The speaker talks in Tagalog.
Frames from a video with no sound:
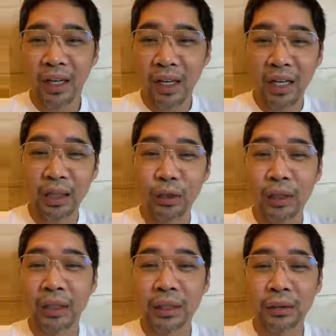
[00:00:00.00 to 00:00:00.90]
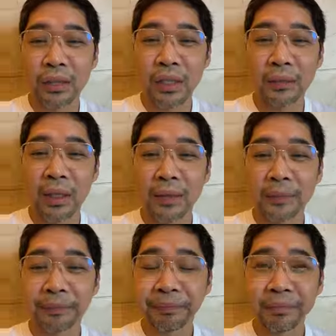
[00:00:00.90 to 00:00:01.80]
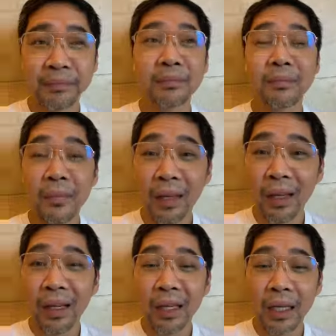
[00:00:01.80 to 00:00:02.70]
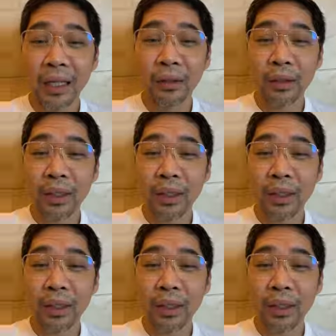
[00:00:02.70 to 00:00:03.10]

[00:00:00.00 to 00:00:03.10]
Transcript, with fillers: Eh kinol nitong si Juan kinol